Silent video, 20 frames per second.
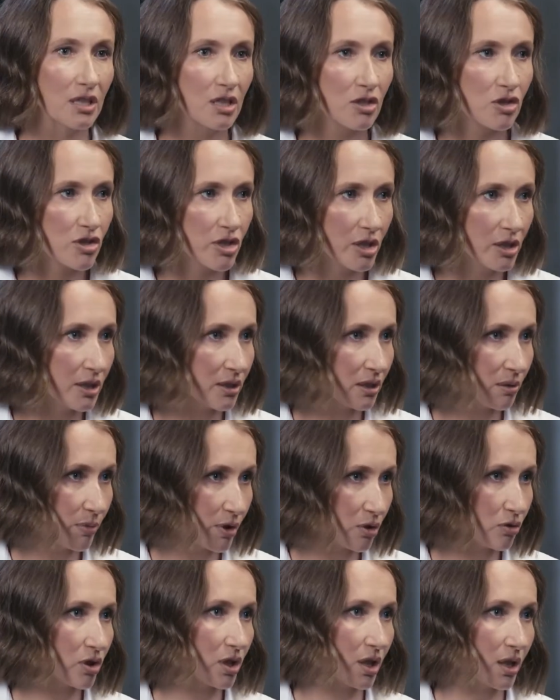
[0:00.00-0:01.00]
не ощутила, а
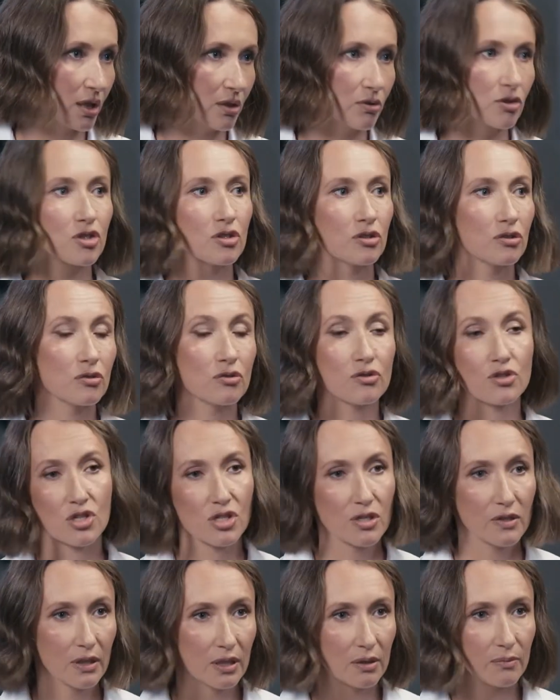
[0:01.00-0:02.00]
наоборот такая очень
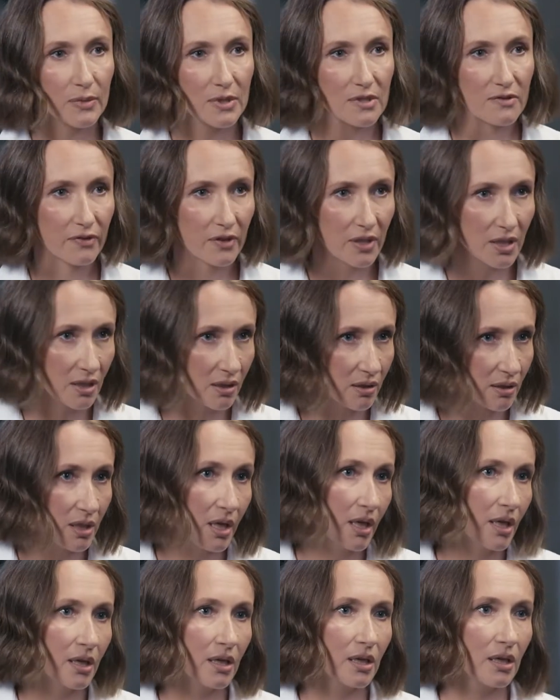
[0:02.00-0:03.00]
дружественная атмосфера
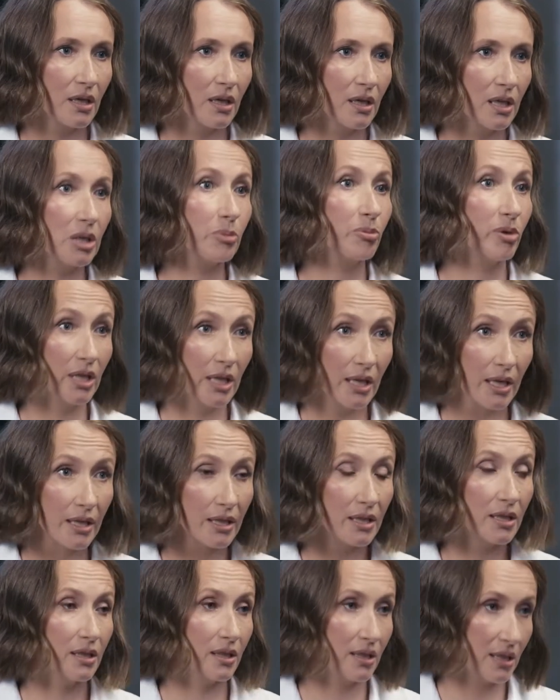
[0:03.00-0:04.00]
а, и
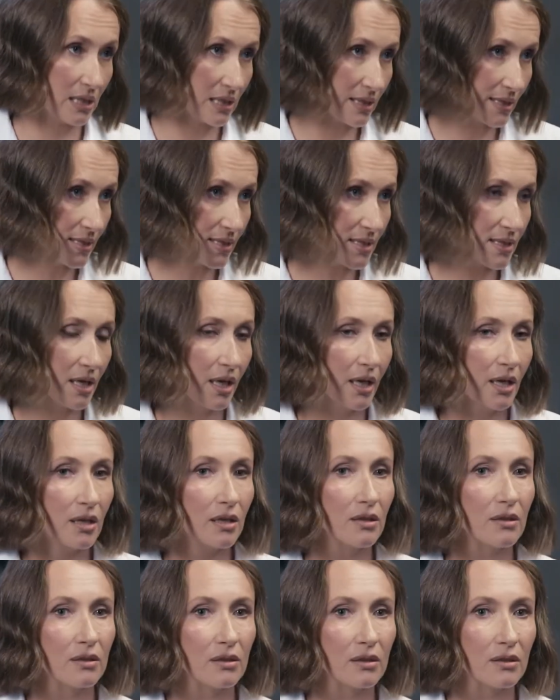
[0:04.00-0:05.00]
была, и есть.
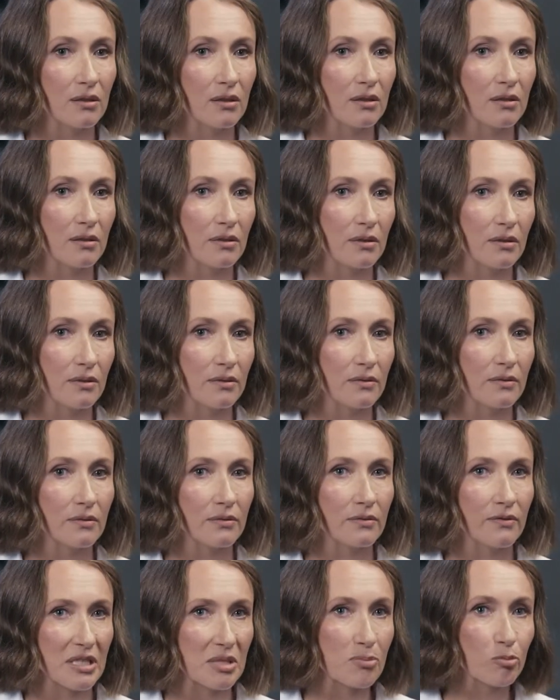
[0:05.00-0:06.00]

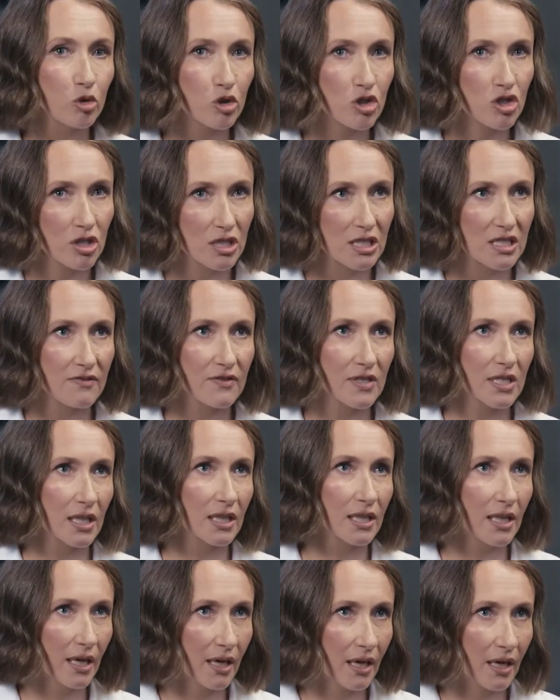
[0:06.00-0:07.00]
Возможность
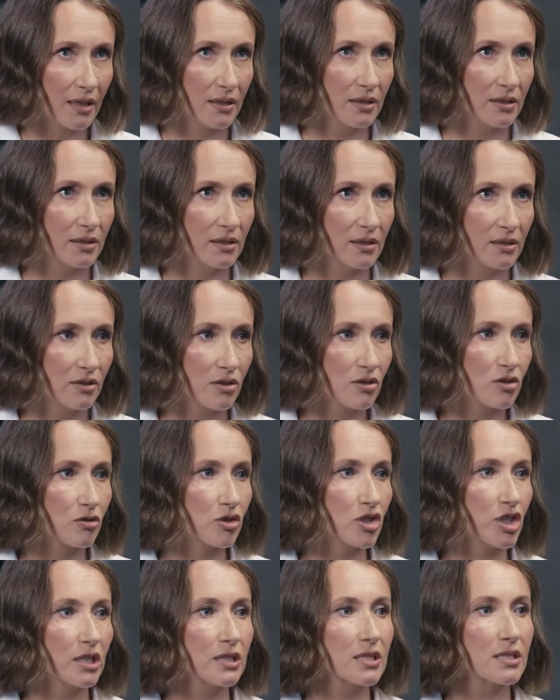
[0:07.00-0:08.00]
всегда
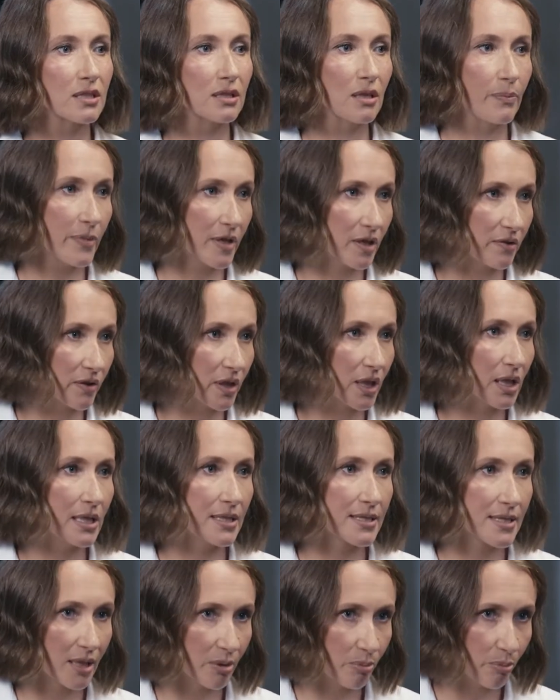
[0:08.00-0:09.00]
достучаться до первых
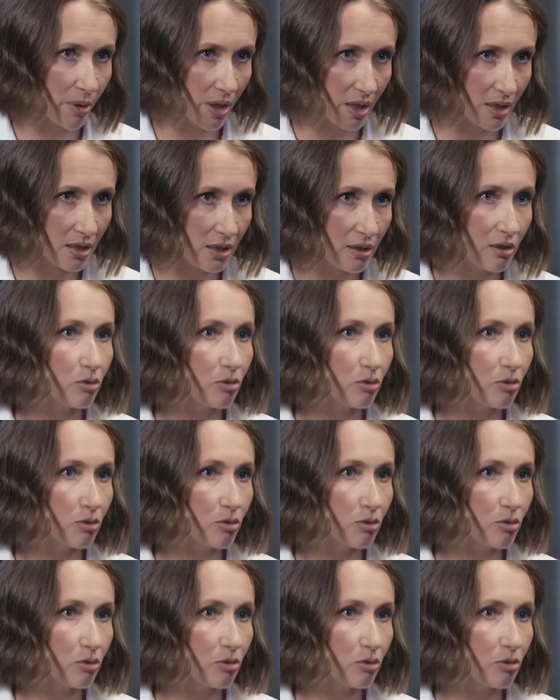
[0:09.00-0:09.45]
лиц компании,